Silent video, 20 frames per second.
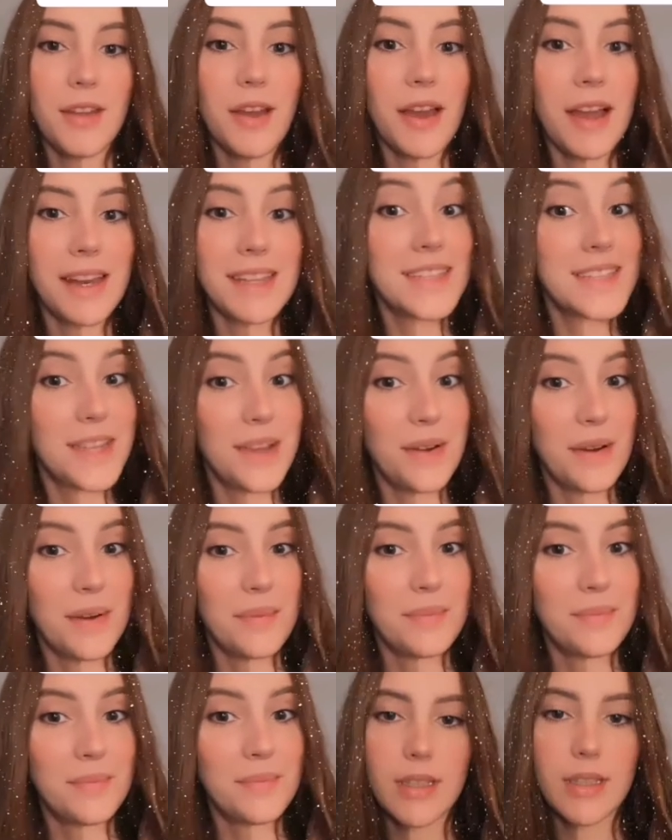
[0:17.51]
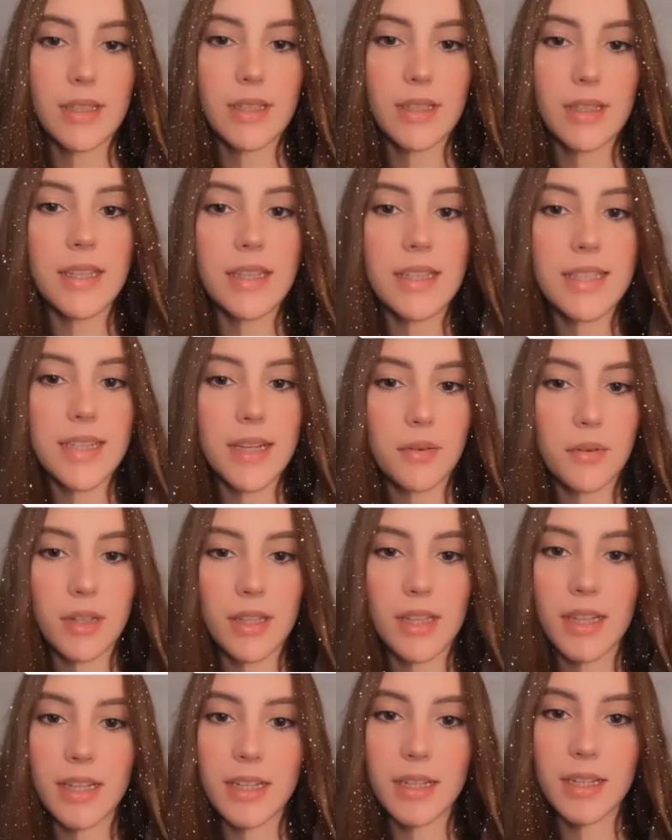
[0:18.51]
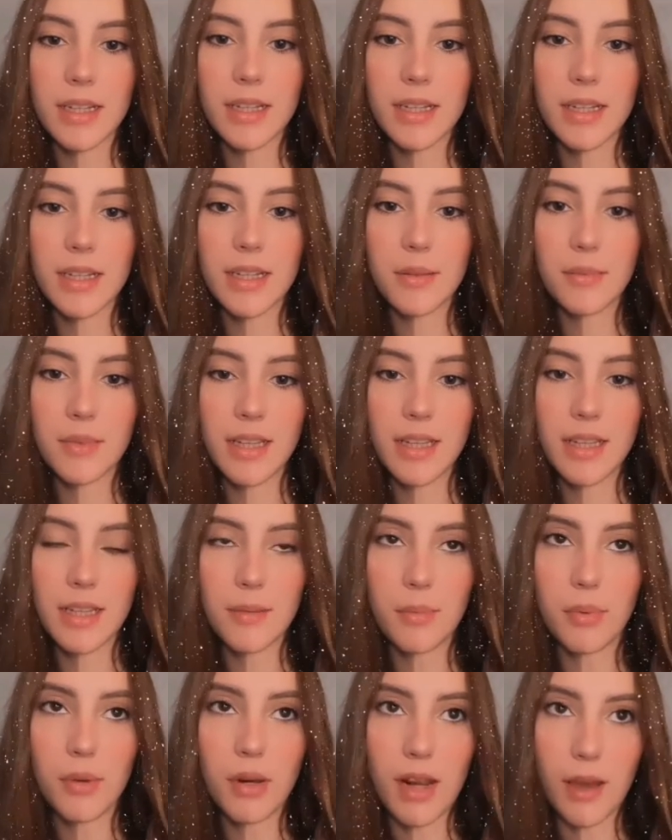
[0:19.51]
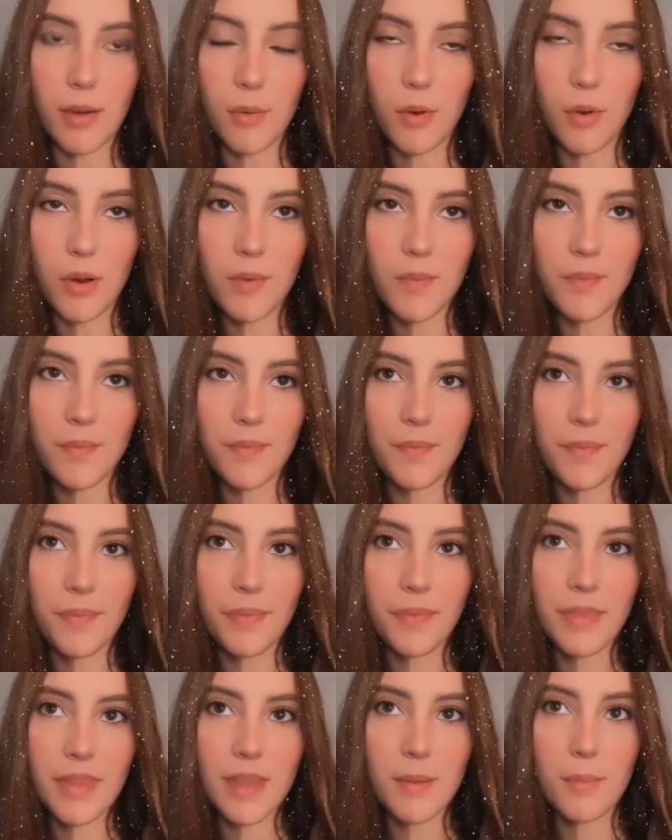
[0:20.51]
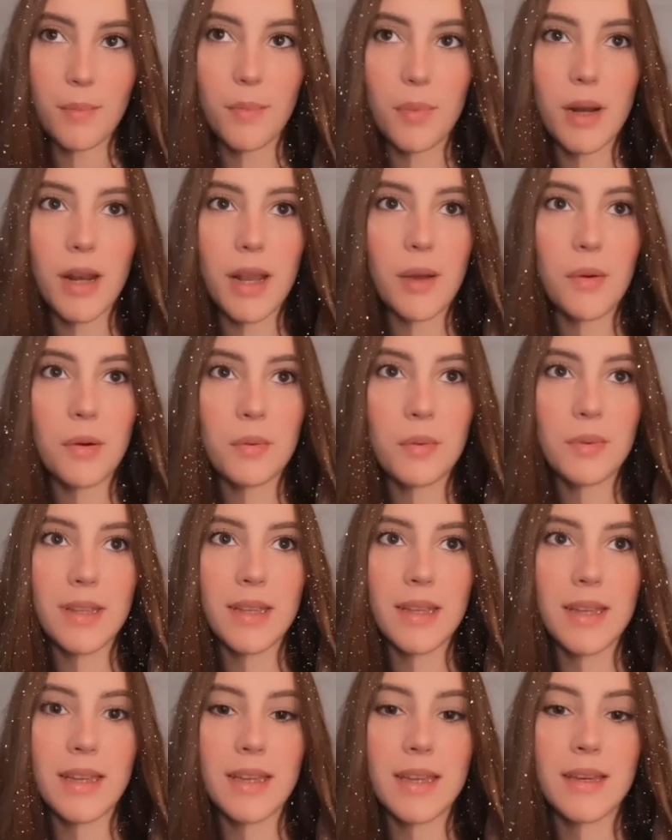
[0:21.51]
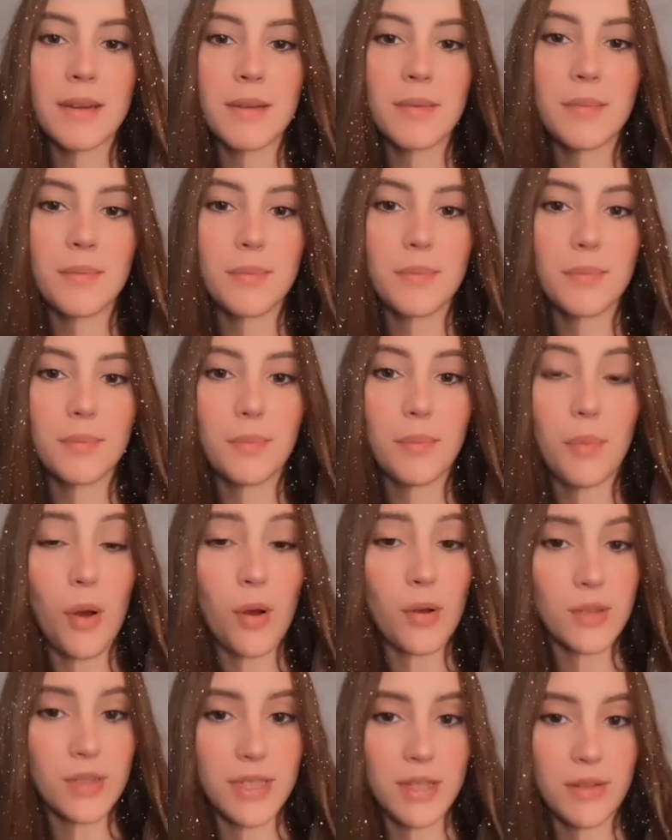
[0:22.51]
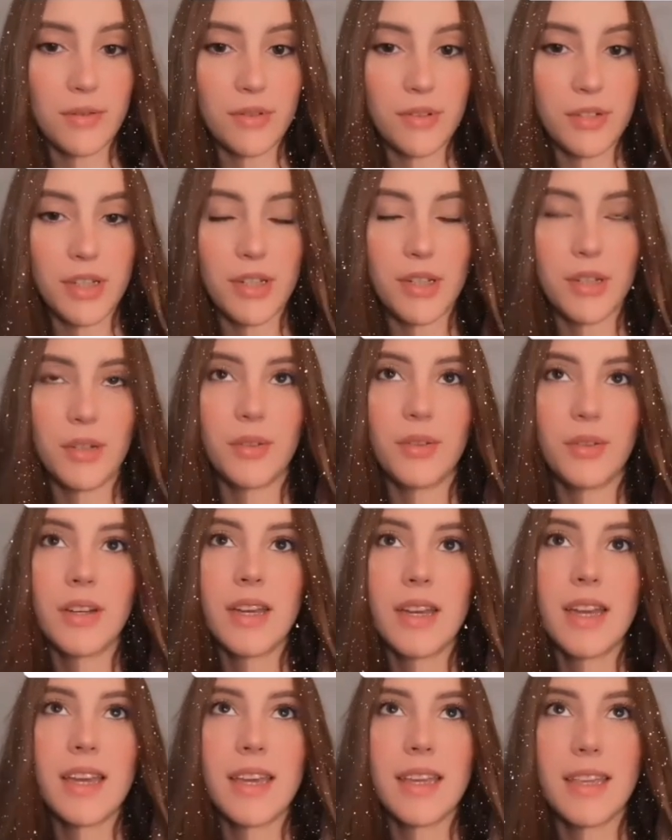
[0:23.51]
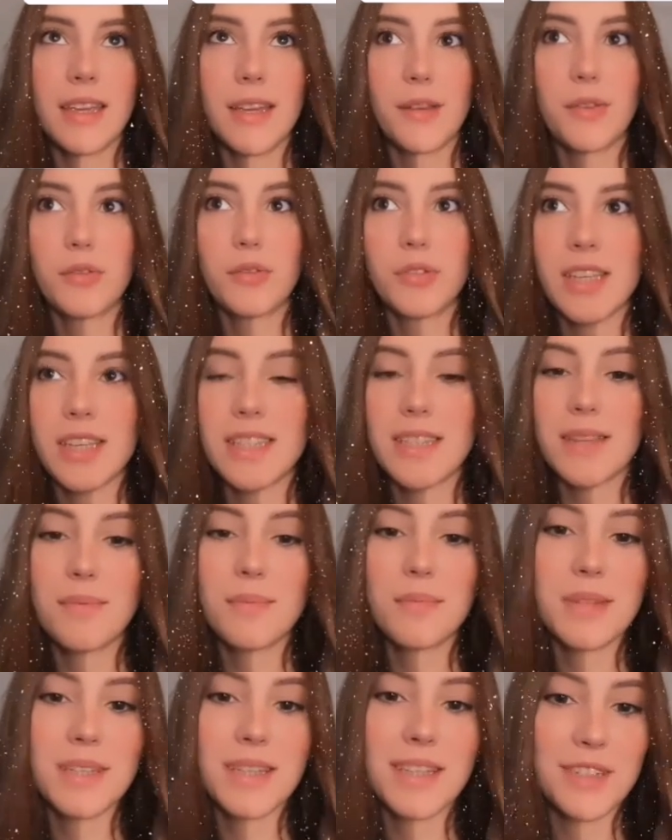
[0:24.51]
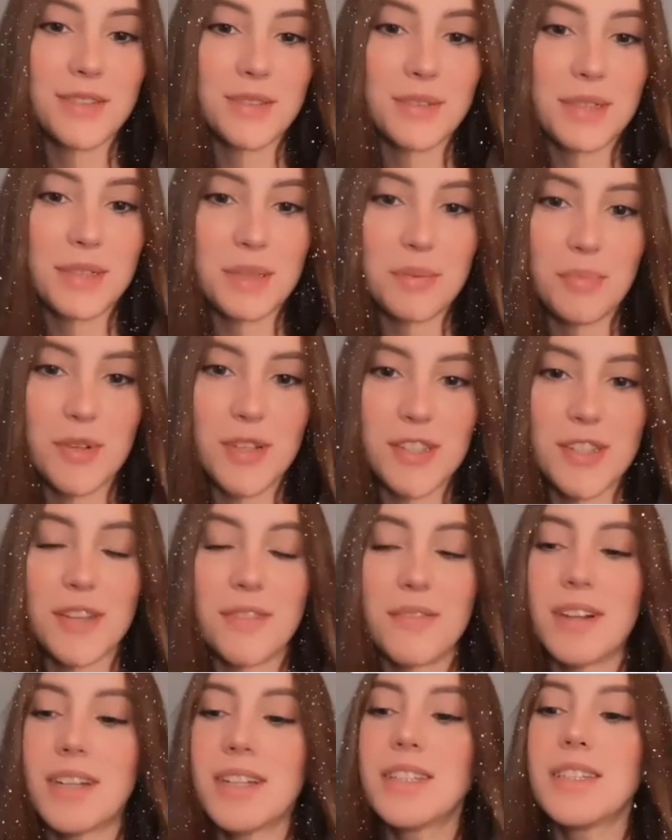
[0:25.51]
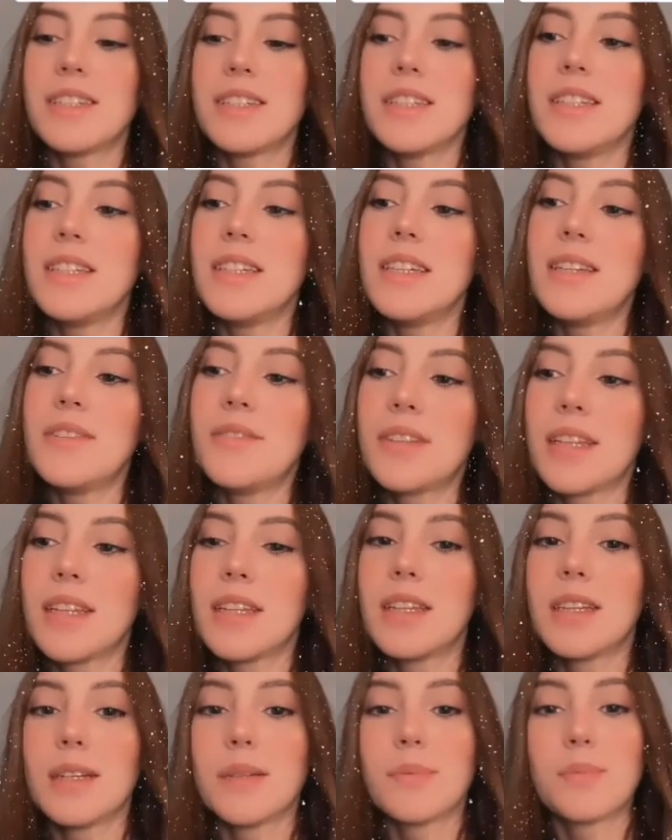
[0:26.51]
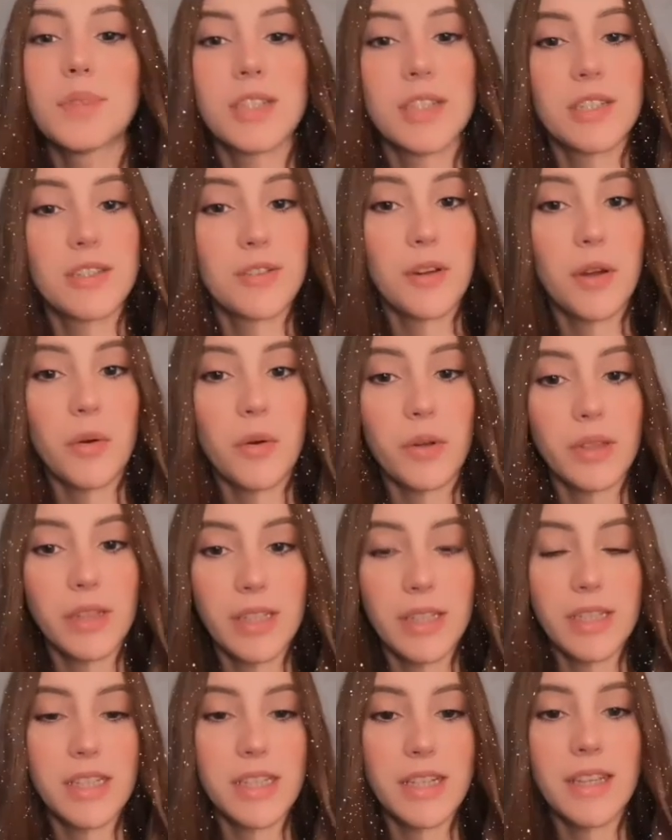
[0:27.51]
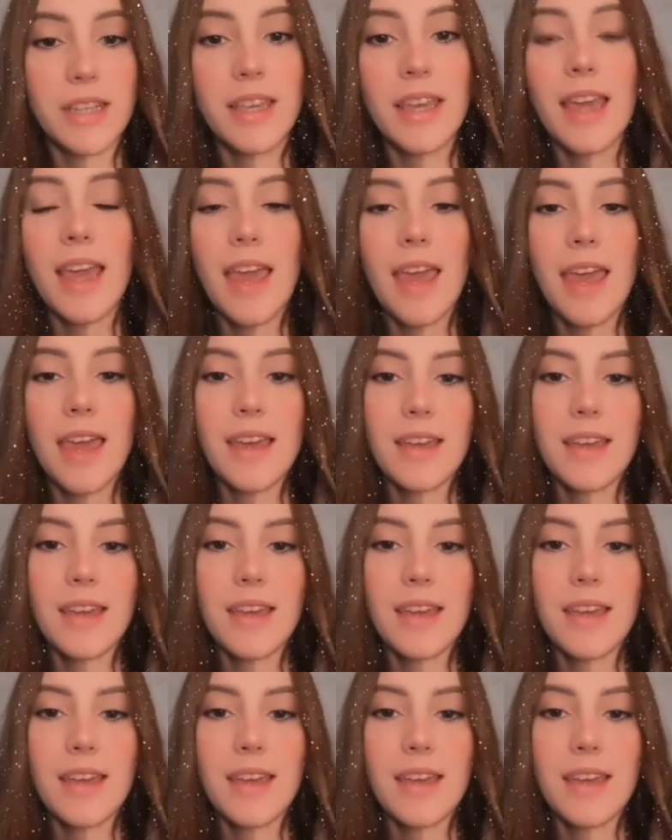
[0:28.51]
No ale zdjęłam. I zakładanie mnie nie bolało. Bolało mnie po założeniu. Jak już te zęby zaczęły się prostować i wtedy przez około tydzień